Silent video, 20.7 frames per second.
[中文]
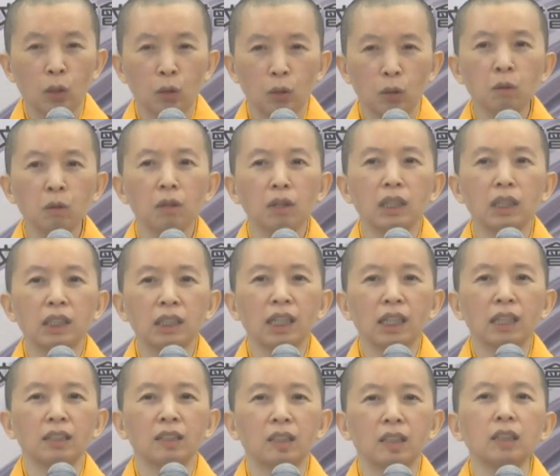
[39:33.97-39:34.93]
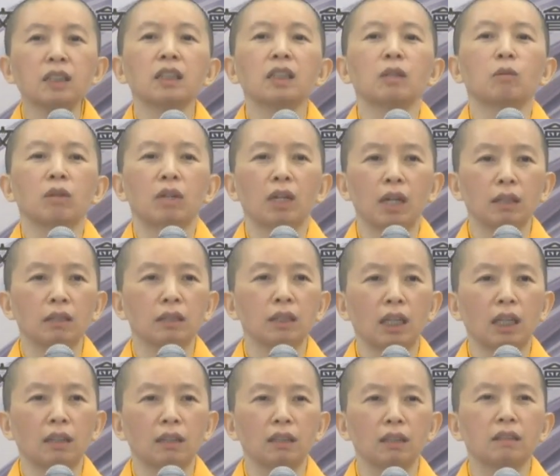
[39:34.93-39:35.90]
如果你像之前我刚
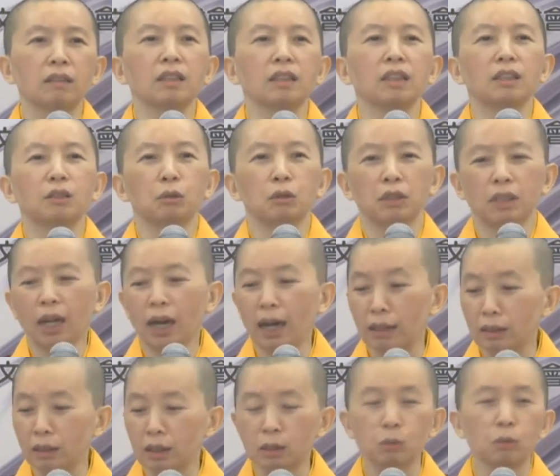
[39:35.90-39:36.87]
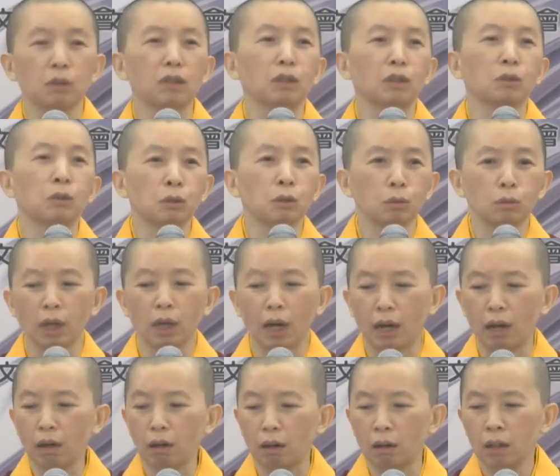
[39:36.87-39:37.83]
讲的，你自己去看师尊的书
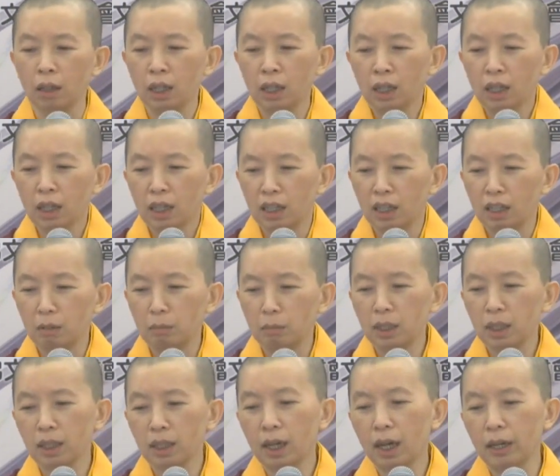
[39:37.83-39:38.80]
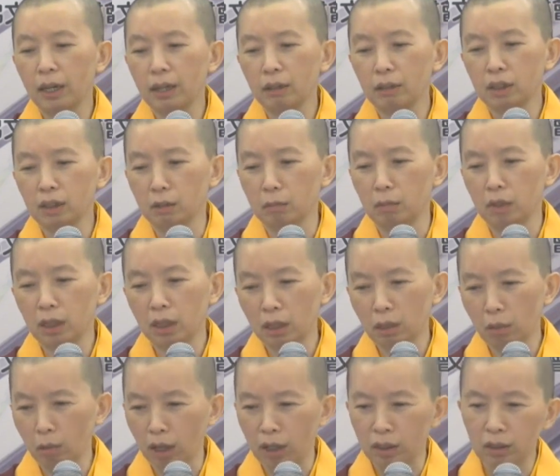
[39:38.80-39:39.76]
了哈，里面还有怎么
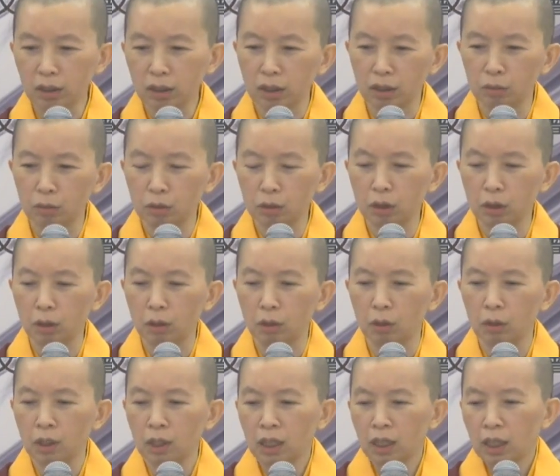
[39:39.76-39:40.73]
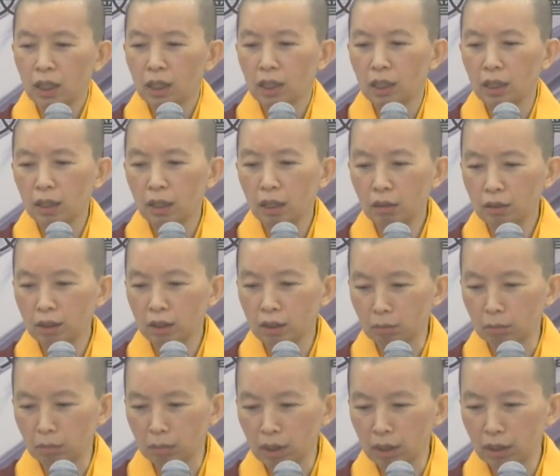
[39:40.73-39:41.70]
念往生咒，你要
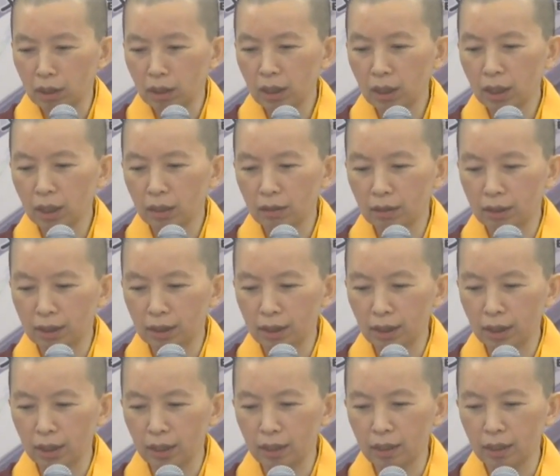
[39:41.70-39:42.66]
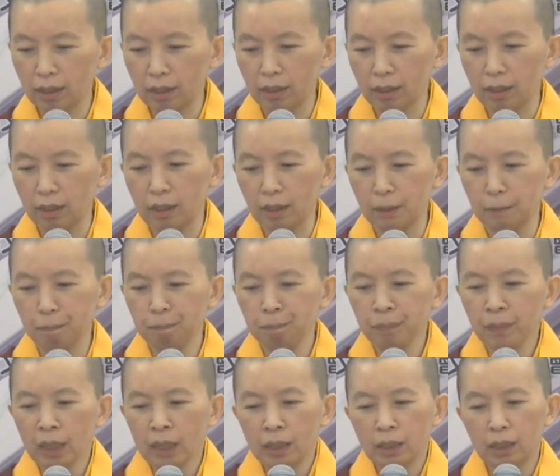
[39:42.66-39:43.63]
怎么念这个
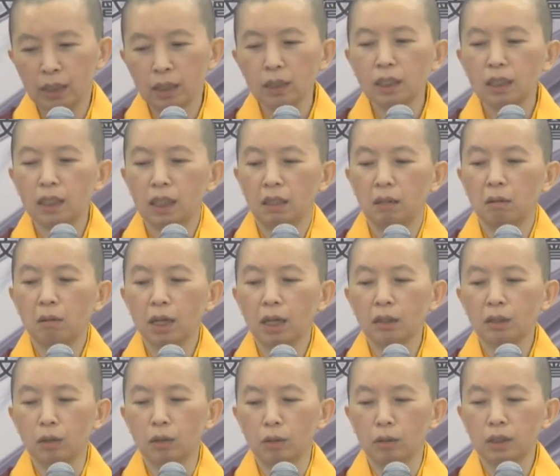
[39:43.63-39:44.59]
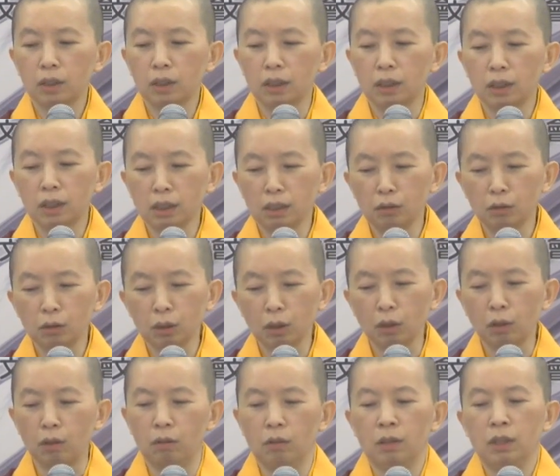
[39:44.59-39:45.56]
清醒莲花童子心
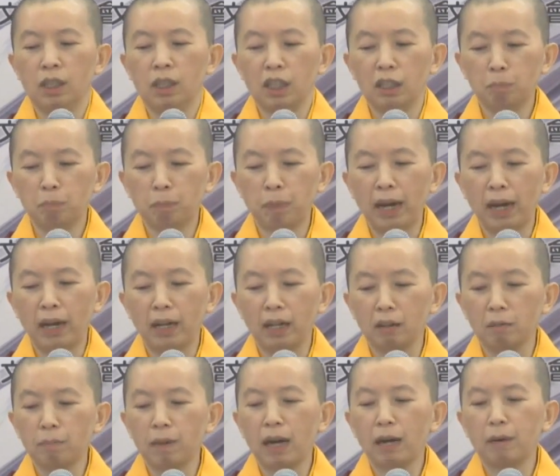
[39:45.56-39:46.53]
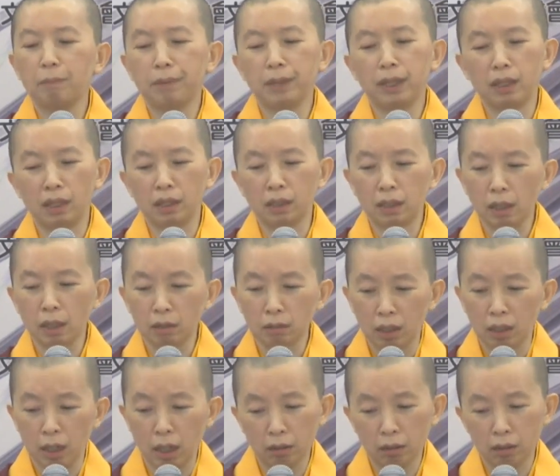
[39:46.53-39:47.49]
咒？一百零八遍，你到
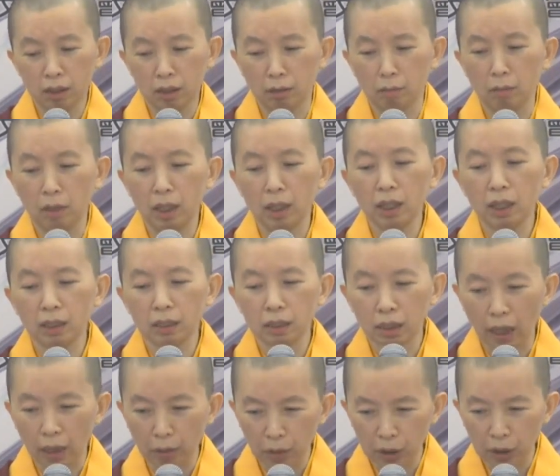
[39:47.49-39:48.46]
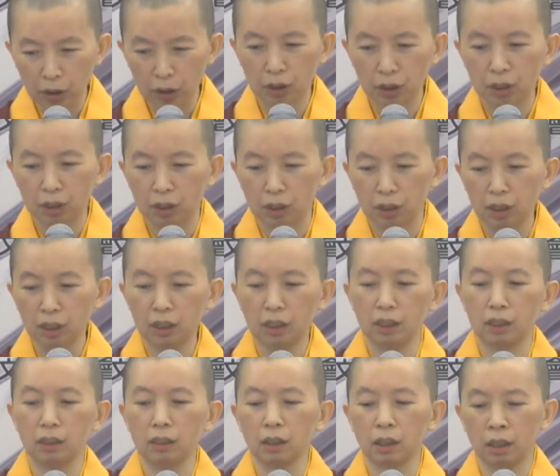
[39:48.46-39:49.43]
底要怎么念才会是实
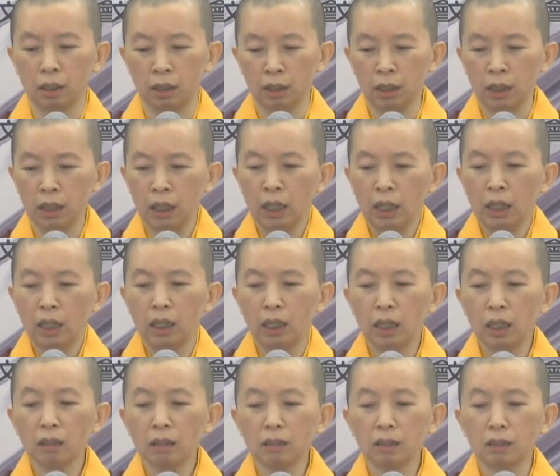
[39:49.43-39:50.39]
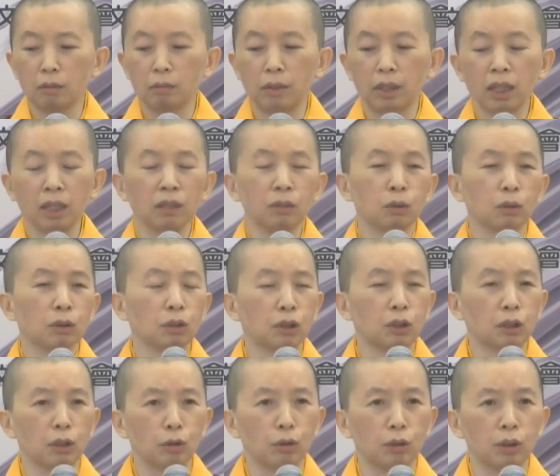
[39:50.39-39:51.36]
心的？你要怎么样做
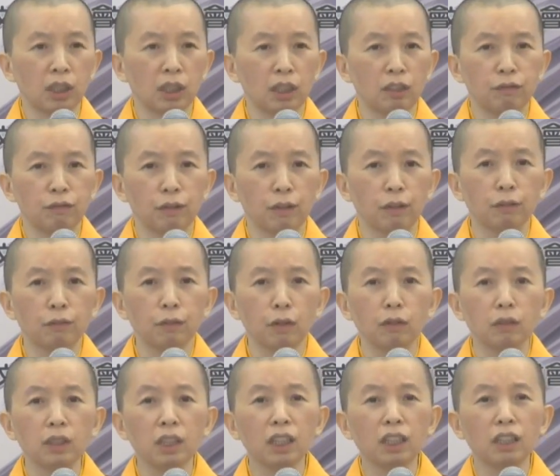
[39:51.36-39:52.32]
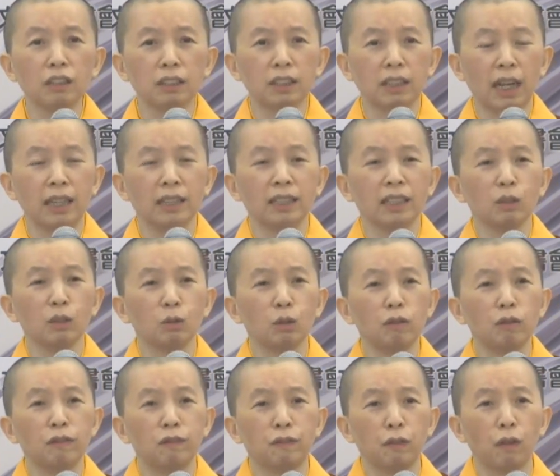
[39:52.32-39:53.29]
九节佛风，那个才叫
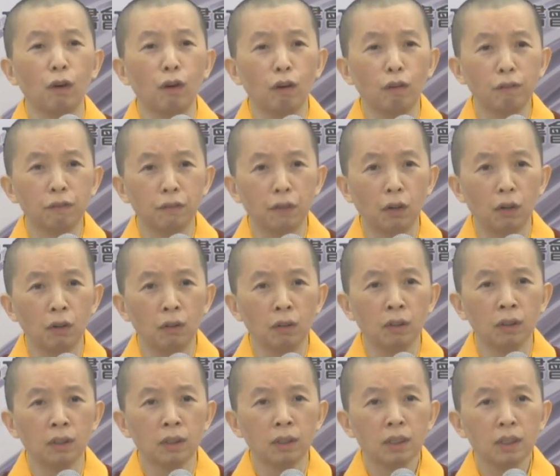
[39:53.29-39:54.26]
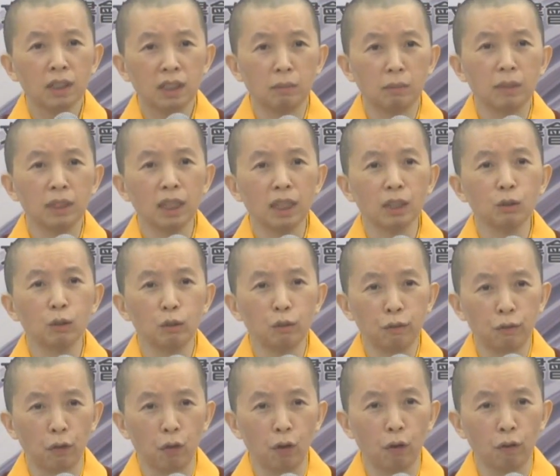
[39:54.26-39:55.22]
做佛风？什么叫做
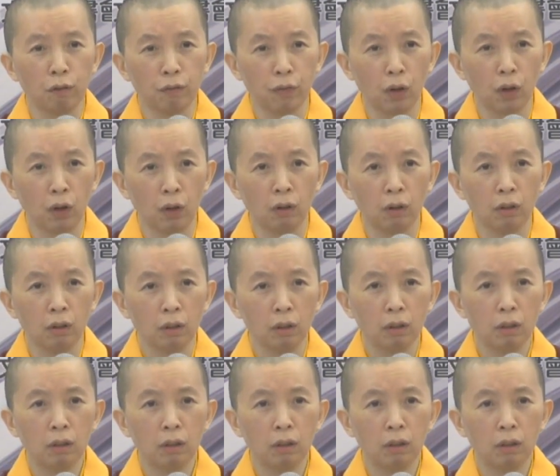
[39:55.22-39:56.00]
佛风？